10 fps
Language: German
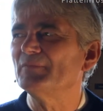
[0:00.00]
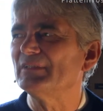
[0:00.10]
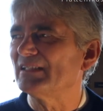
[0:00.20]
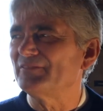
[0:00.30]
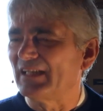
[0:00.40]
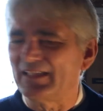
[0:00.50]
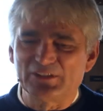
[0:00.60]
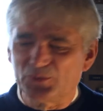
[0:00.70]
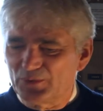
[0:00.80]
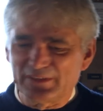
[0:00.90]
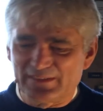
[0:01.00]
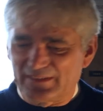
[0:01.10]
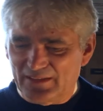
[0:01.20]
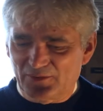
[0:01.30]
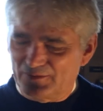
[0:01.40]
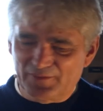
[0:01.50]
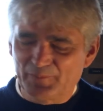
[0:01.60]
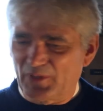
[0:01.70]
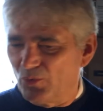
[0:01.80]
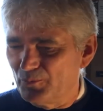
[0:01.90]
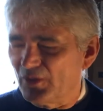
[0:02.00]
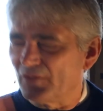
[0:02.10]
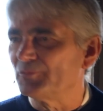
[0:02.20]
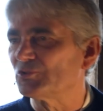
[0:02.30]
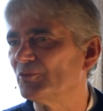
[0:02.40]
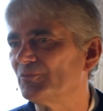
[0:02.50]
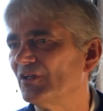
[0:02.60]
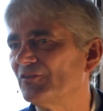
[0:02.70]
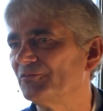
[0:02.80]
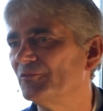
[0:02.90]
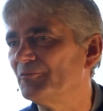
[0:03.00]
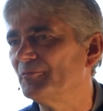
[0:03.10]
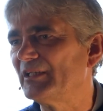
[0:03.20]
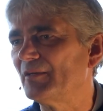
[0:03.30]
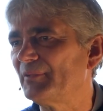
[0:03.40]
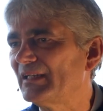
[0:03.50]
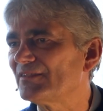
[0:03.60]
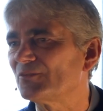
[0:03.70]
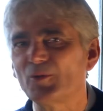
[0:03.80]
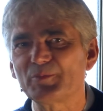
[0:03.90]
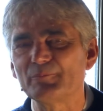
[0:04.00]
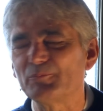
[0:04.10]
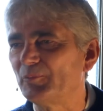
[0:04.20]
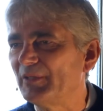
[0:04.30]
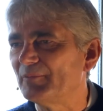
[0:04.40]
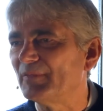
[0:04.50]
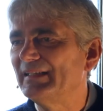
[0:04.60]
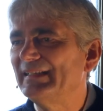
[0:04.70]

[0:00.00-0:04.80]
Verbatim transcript: Ich sage, ja, wieso? Es ist also, wir haben da oben noch bestimmt noch fünf Meter Platz, ist überhaupt kein Problem.